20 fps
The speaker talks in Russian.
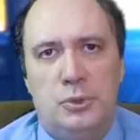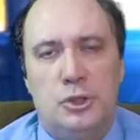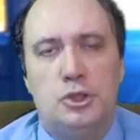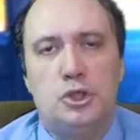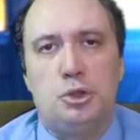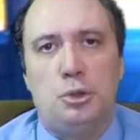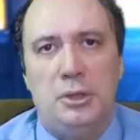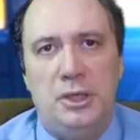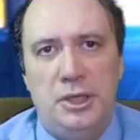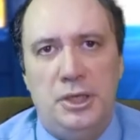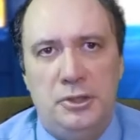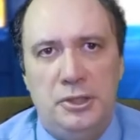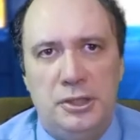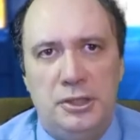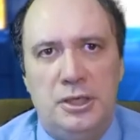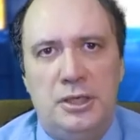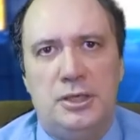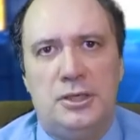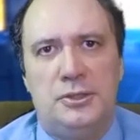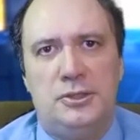что
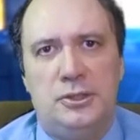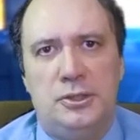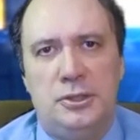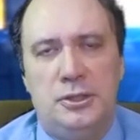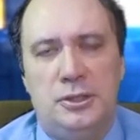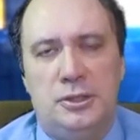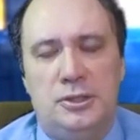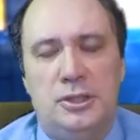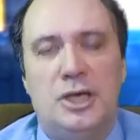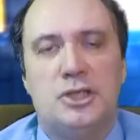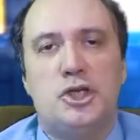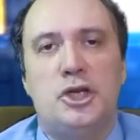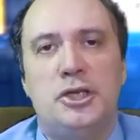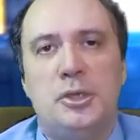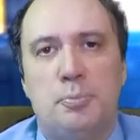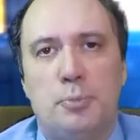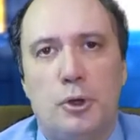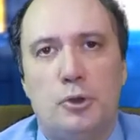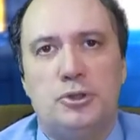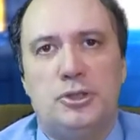Единая Россия, даже не
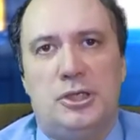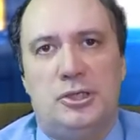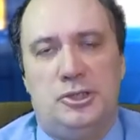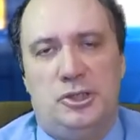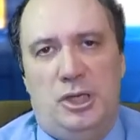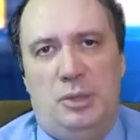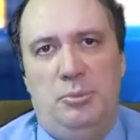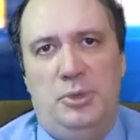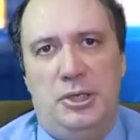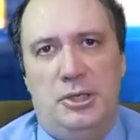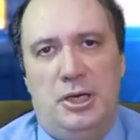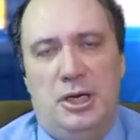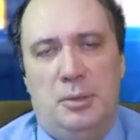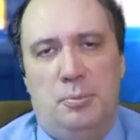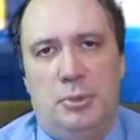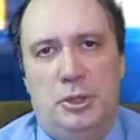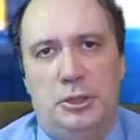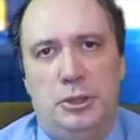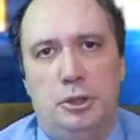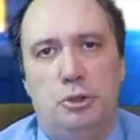просто стремительно
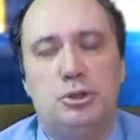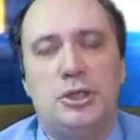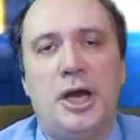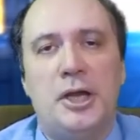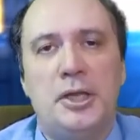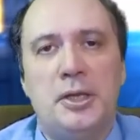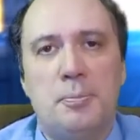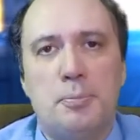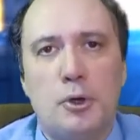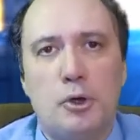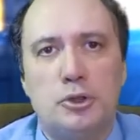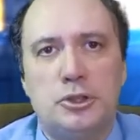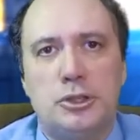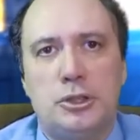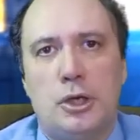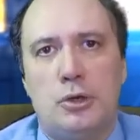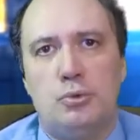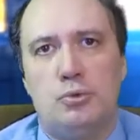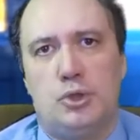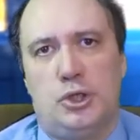падают, а они
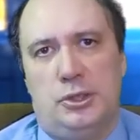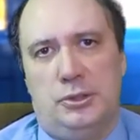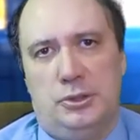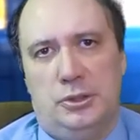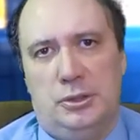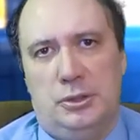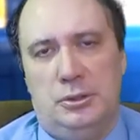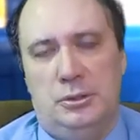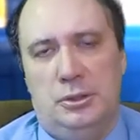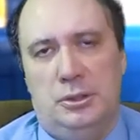просто рушатся.